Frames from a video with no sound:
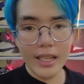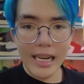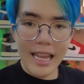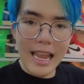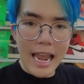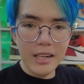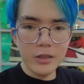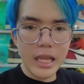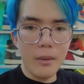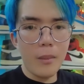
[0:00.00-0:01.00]
lần này Hero
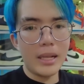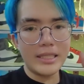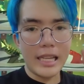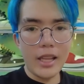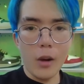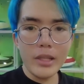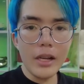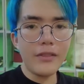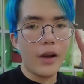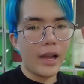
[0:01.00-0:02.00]
Team bọn mình sẽ tổ
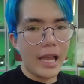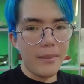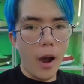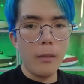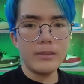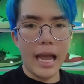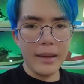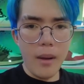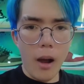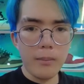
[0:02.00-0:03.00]
chức vào ngày 1
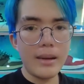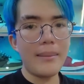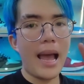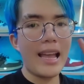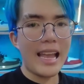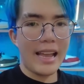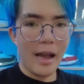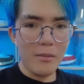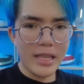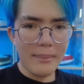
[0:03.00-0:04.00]
tháng 1 năm
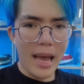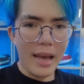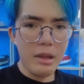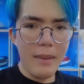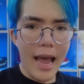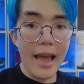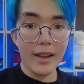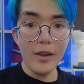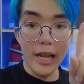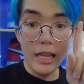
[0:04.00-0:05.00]

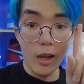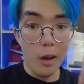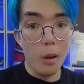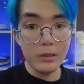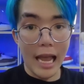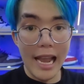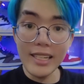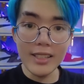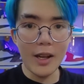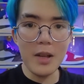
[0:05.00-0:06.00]
2023 Có nghĩa là còn một
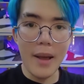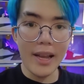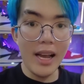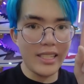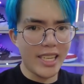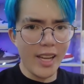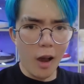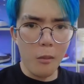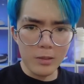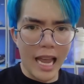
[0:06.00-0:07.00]
tháng nữa thôi các bạn ơi Chỉ
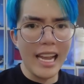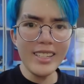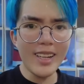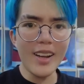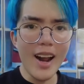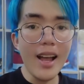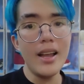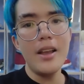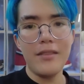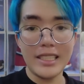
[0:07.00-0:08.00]
còn một tháng nữa thôi đó
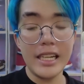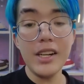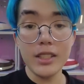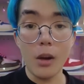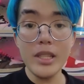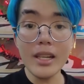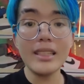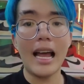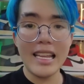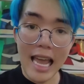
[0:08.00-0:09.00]
Và sẽ được tổ chức
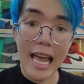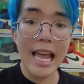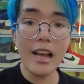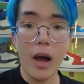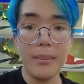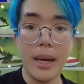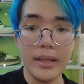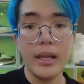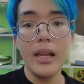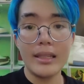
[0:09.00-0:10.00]
tại nhà hát Hòa
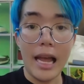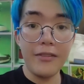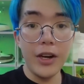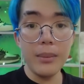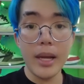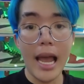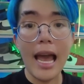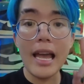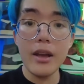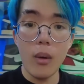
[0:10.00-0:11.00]
Bình Tại phường
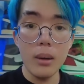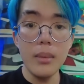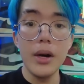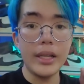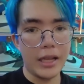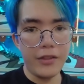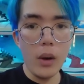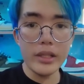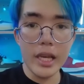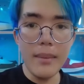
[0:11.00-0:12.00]
12, quận 10, thành phố
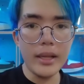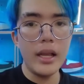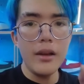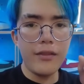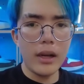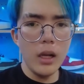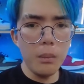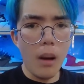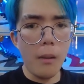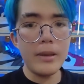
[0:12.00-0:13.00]
Hồ Chí Minh Vào
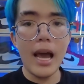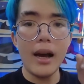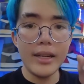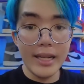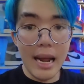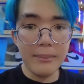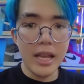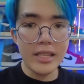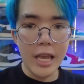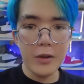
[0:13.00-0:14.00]
lúc 1 giờ đến 5
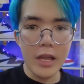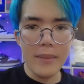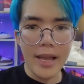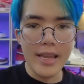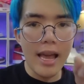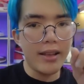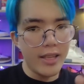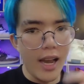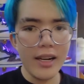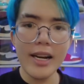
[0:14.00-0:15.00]
giờ chiều nha bạn nha
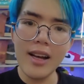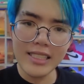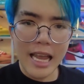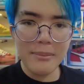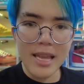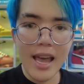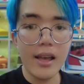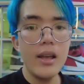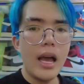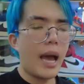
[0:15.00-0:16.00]
Nhớ đến đó xem
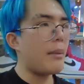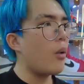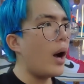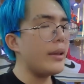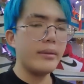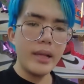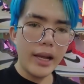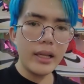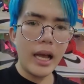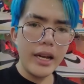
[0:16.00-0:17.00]
nha À mà quên,
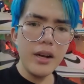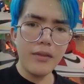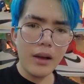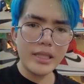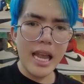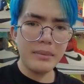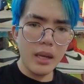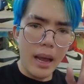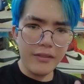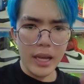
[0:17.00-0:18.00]
để có thể được vào xem
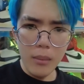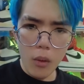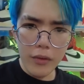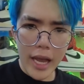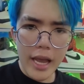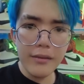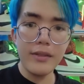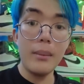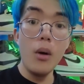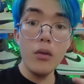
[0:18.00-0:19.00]
thì bạn phải mua vé
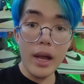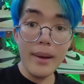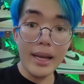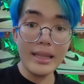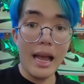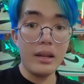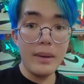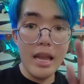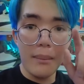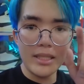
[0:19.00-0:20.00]
Và mua vé bằng cách nào thì
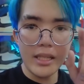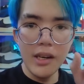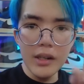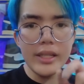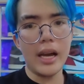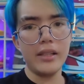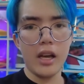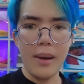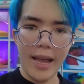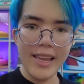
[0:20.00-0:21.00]
bây giờ mình sẽ hướng dẫn
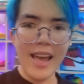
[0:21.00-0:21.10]
cho các bạn